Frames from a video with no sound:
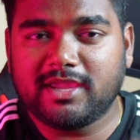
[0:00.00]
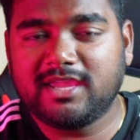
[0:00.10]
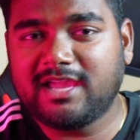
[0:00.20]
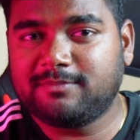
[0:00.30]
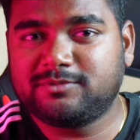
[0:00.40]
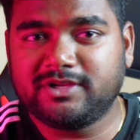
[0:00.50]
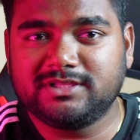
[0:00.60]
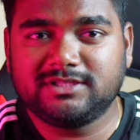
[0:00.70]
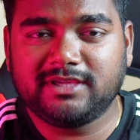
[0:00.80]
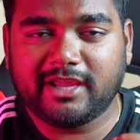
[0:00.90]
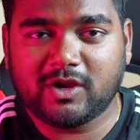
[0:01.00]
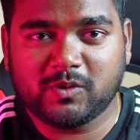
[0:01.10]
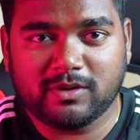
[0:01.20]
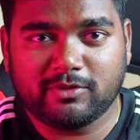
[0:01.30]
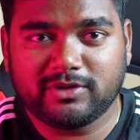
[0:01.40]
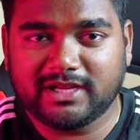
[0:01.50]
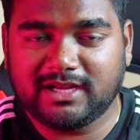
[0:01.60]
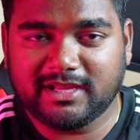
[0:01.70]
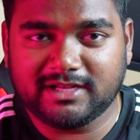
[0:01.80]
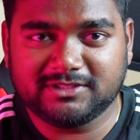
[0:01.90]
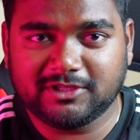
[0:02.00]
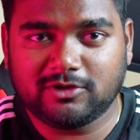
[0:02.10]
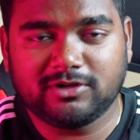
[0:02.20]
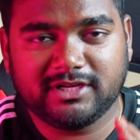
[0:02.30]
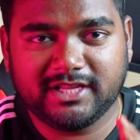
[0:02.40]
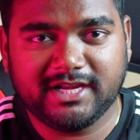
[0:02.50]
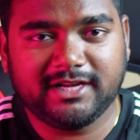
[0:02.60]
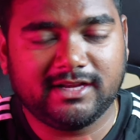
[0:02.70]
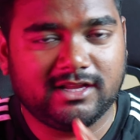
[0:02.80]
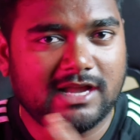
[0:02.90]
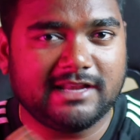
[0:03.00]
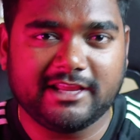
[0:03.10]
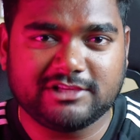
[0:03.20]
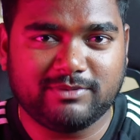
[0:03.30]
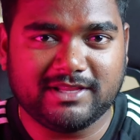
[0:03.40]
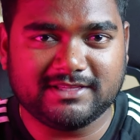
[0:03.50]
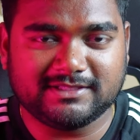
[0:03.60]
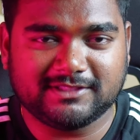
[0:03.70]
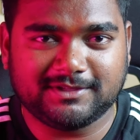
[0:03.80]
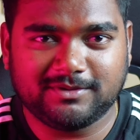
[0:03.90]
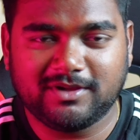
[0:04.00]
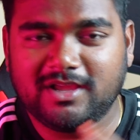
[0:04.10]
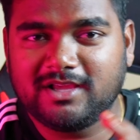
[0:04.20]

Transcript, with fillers: ఈ యాప్స్ నుంచి ఎక్కువ అమౌంట్ ఎలా ఎర్న్ చేయాలో డీటెయిల్గా అన్నీ ఎక్స్ప్లెయిన్ చేస్తాను